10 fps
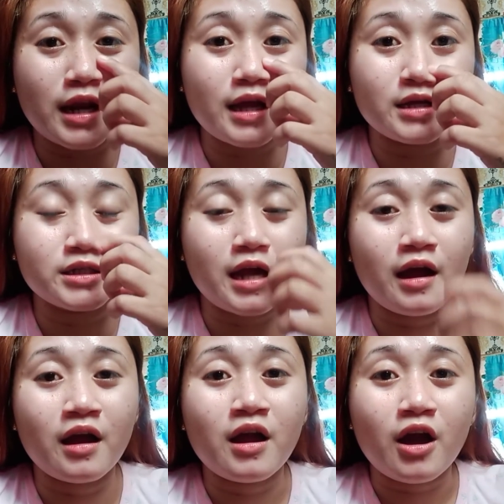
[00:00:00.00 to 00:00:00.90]
talaga
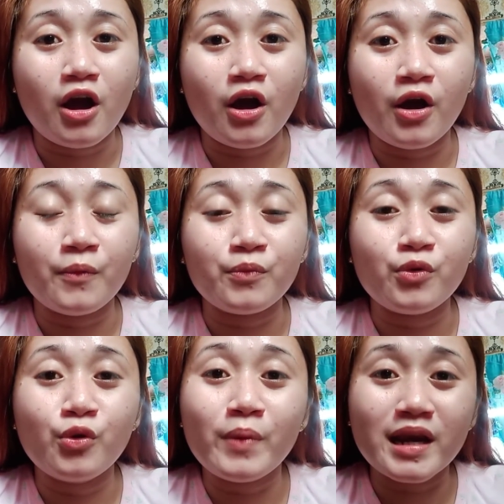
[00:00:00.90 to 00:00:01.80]
siyang
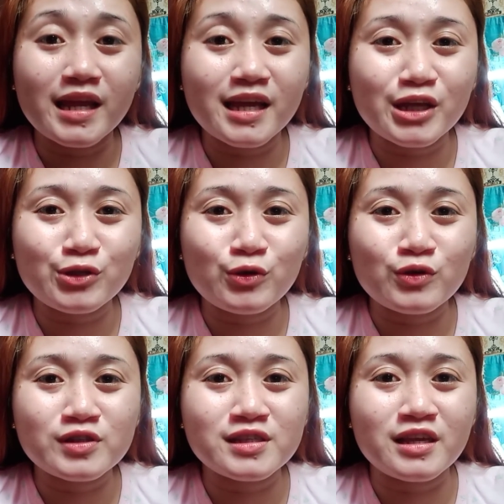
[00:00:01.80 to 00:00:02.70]
um, gumaling
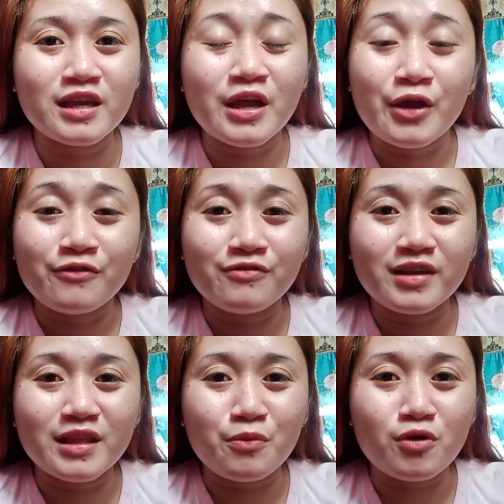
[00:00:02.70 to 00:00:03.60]
itong si
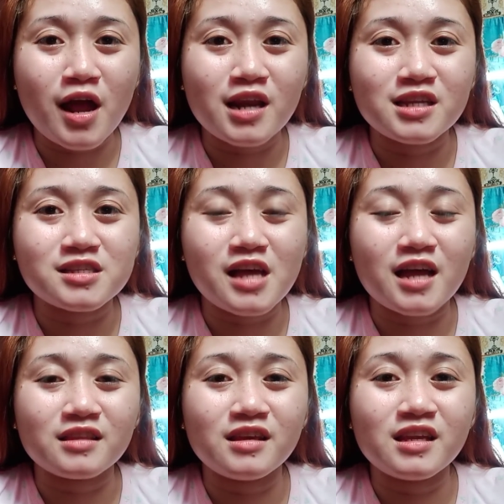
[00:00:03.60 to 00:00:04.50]
Vina Morales
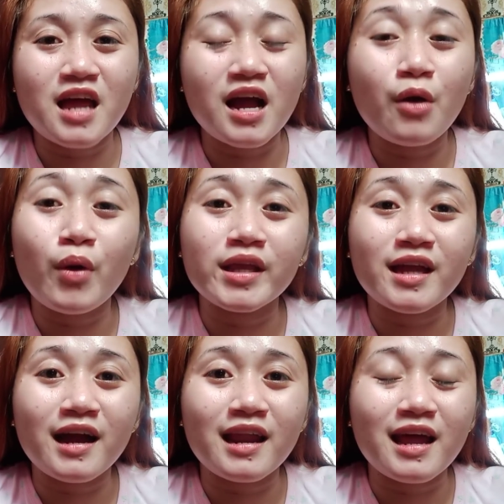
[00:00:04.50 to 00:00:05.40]
at ginagawa
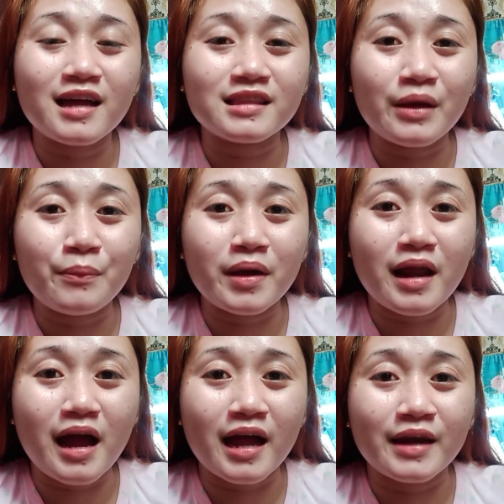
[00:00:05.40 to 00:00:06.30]
niya nga lahat ng
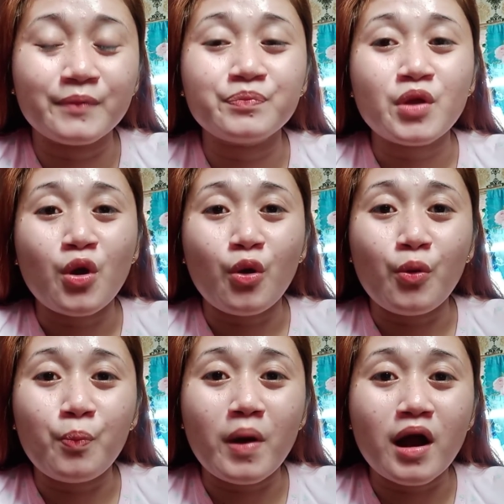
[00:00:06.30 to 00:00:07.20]
paraan
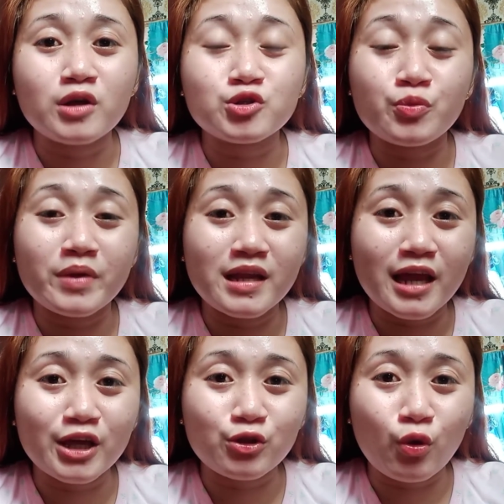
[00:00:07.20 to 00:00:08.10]
upang
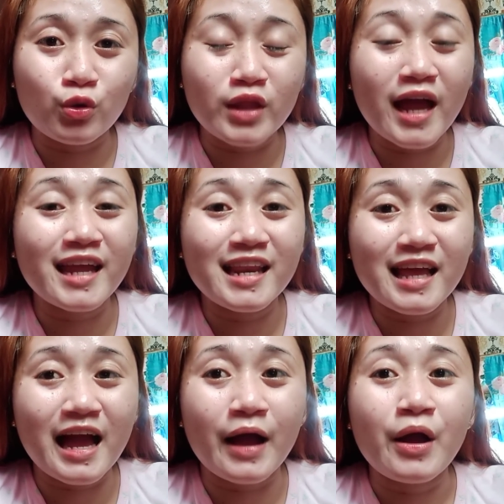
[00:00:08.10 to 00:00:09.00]
sumigla ito
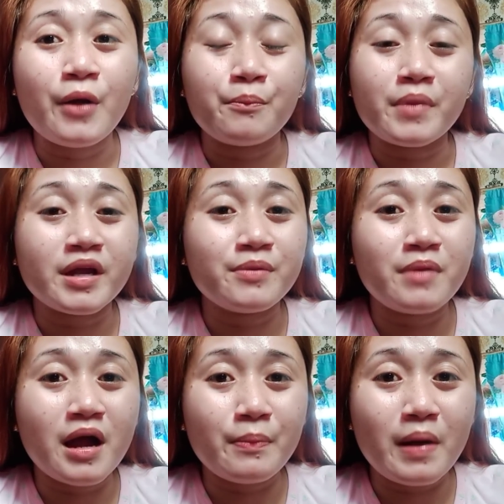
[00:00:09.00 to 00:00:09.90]
dahil nga may
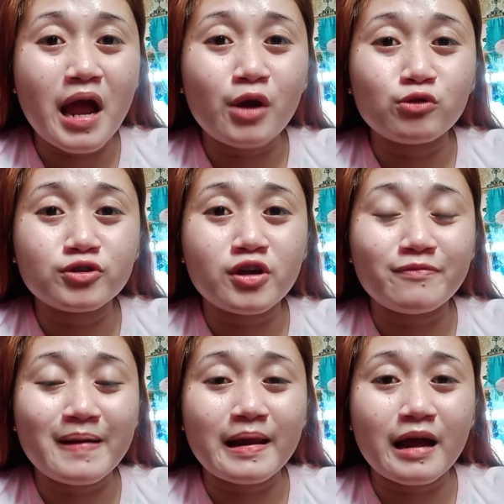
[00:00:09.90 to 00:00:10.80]
mga plano
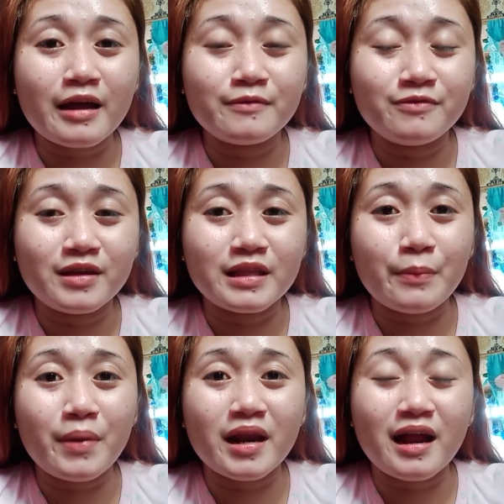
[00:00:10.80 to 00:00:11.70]
siya para kay
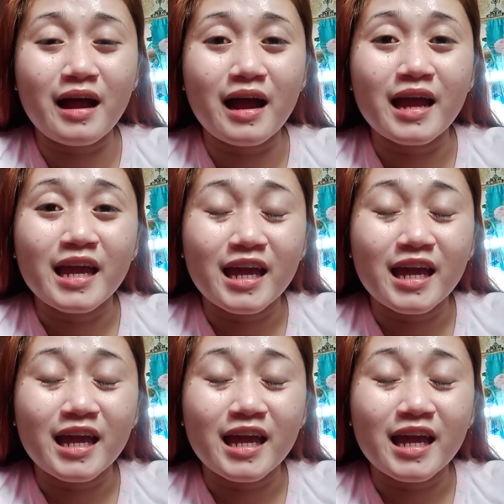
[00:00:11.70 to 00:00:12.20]
Vina para nga